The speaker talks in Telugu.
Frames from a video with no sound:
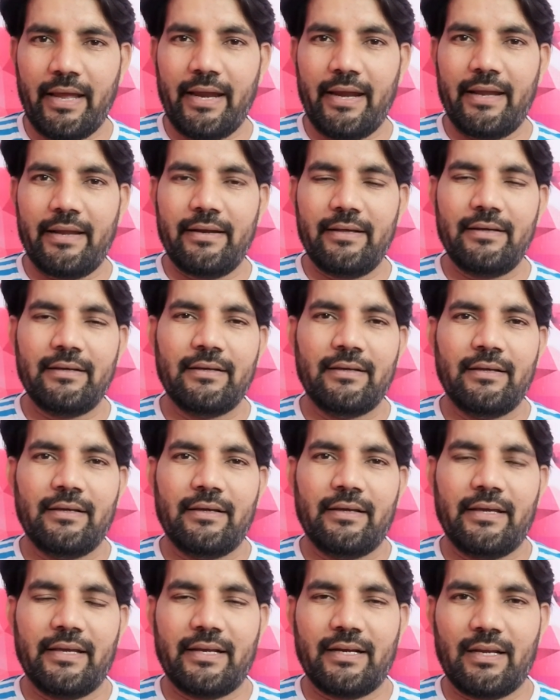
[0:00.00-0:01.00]
అండ్
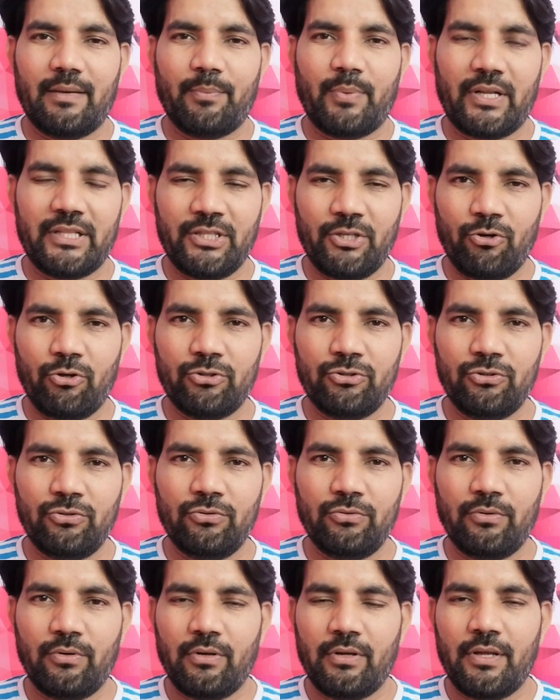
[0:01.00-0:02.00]
ఇక్కడ ప్రతిరోజు
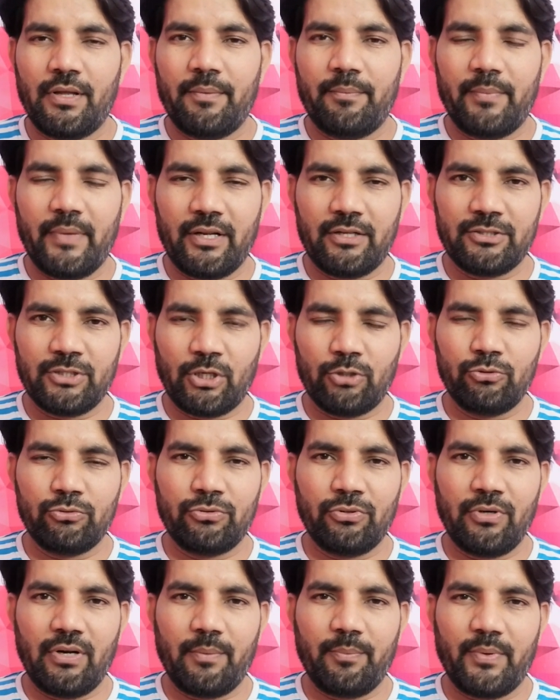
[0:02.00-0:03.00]
మీరు
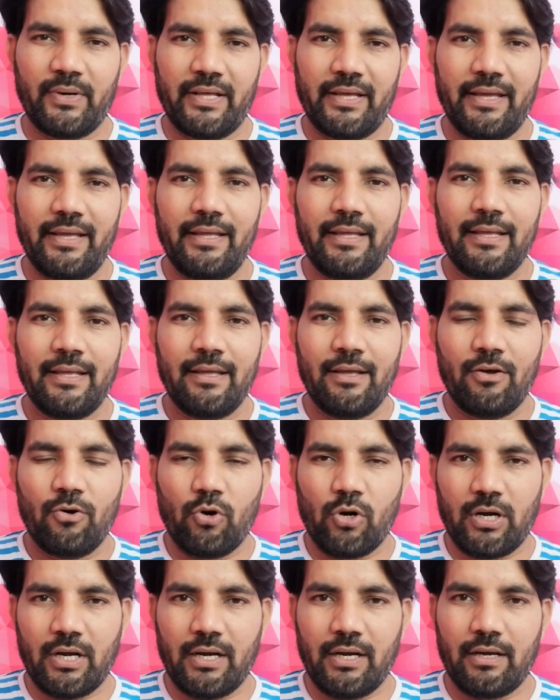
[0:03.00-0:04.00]
చదువుతున్నప్పుడే
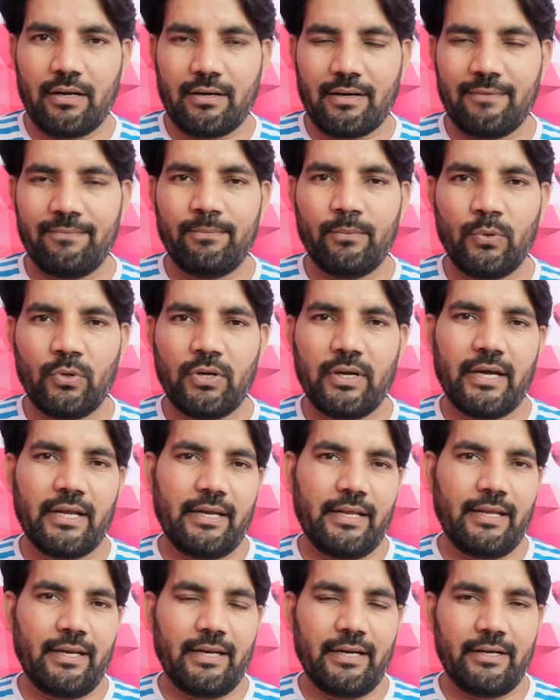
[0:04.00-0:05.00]
ఒక రఫ్ బుక్
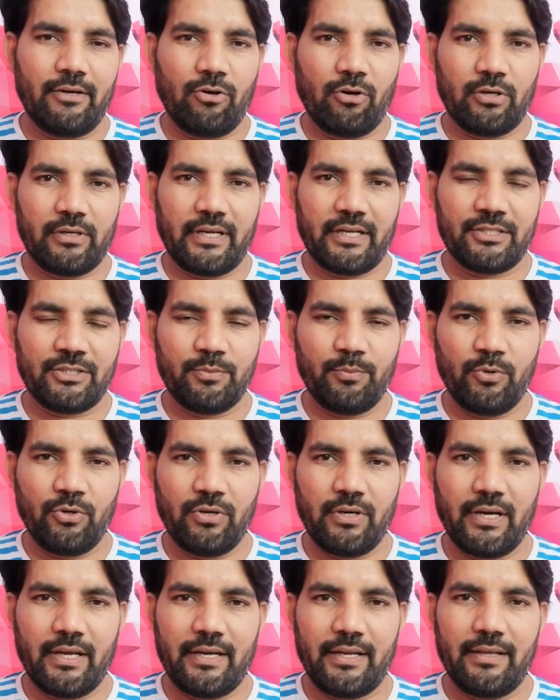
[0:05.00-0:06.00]
కానీ లేదంటే ఒక టెక్స్ట్
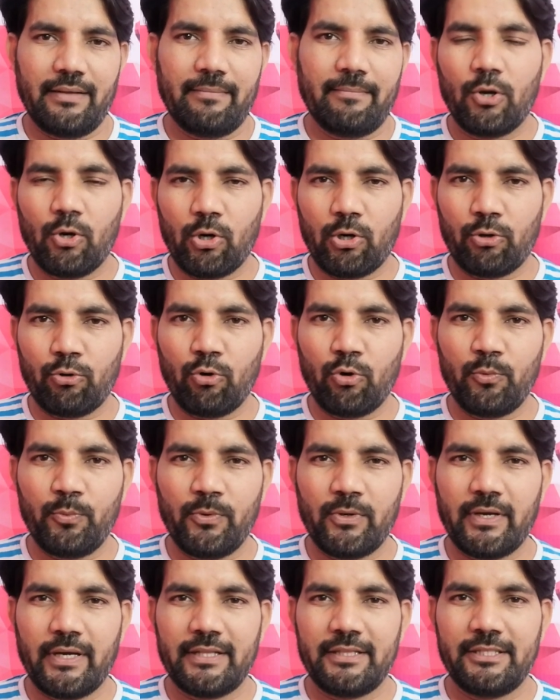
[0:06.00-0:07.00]
బుక్ కానీ ఒక నోట్
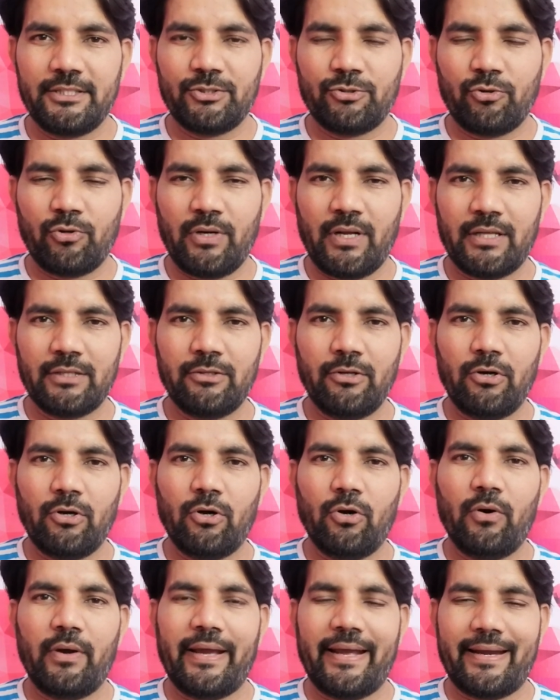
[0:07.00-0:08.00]
బుక్ కానీ తీసుకొని అందులో
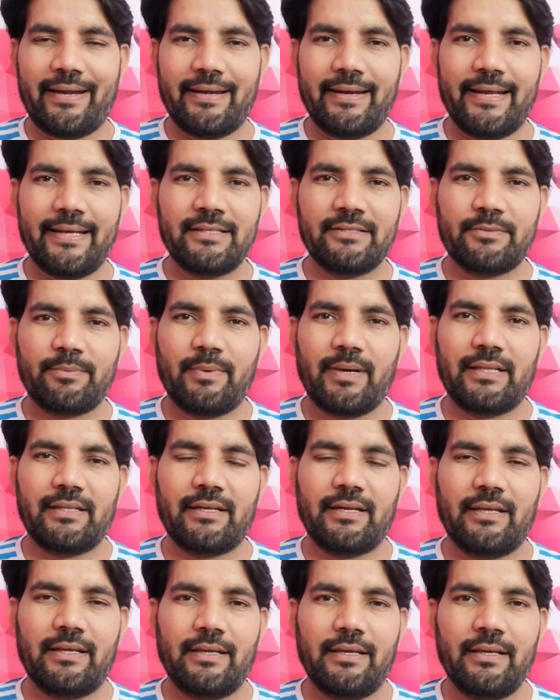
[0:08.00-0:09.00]
హెడ్లైన్స్
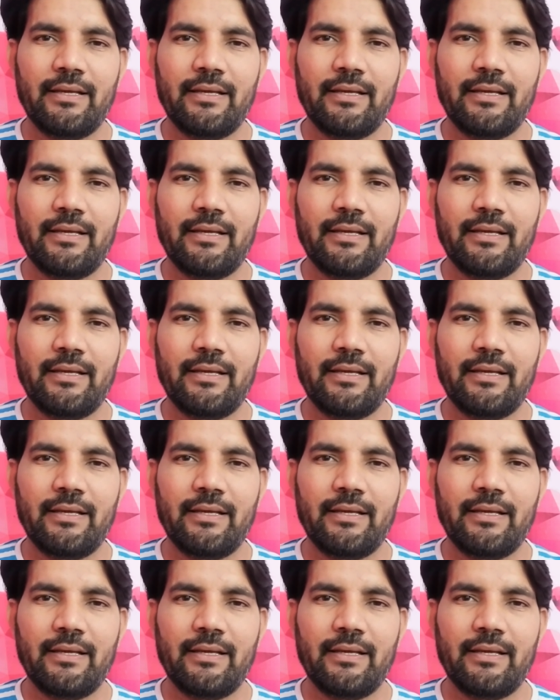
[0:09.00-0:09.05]
మాదిరి